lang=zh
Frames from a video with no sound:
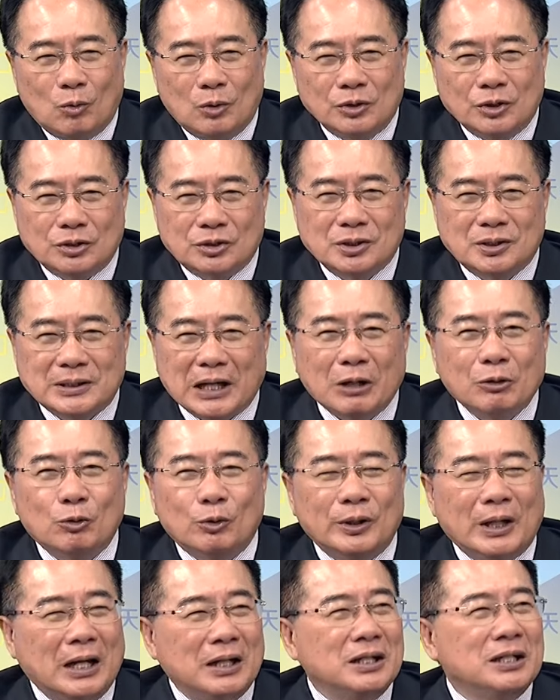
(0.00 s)
就是三
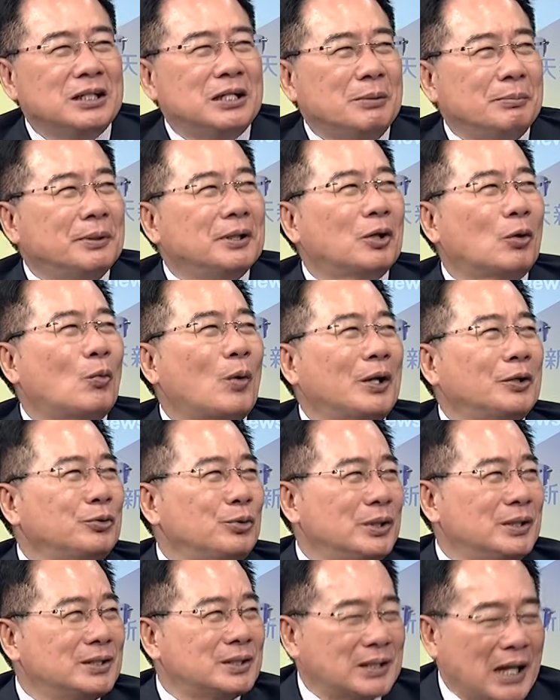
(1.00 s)
国演义里面的关
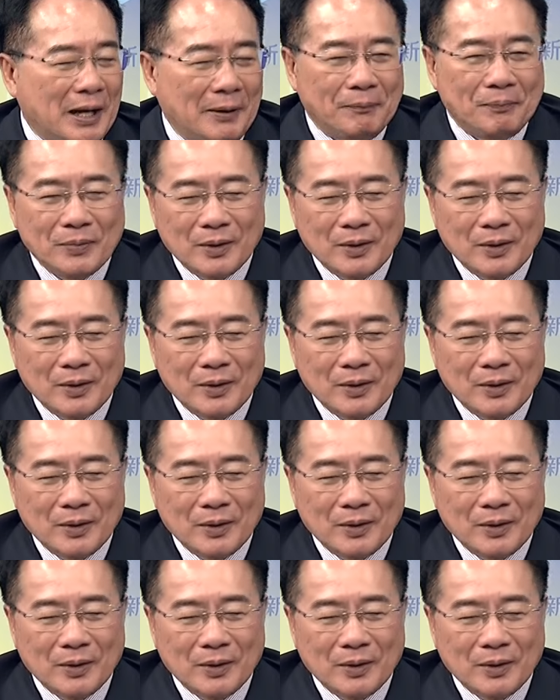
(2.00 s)
云长。